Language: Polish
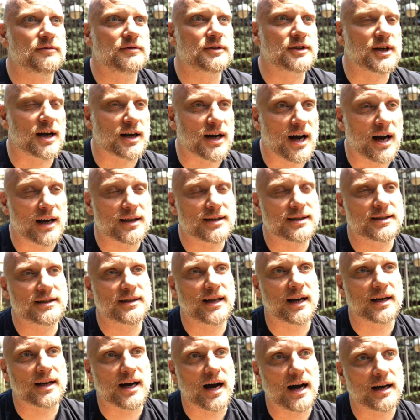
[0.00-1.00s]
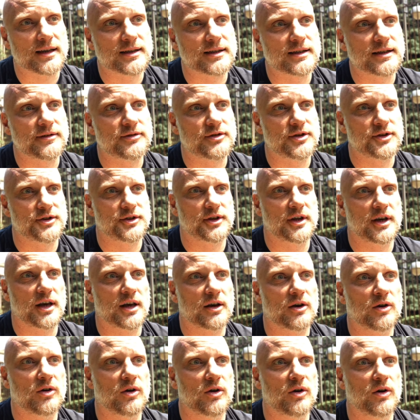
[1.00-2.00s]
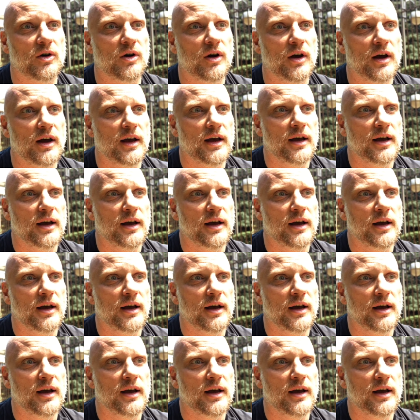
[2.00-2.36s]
y, zakazy, nakazy, wszystkie Jego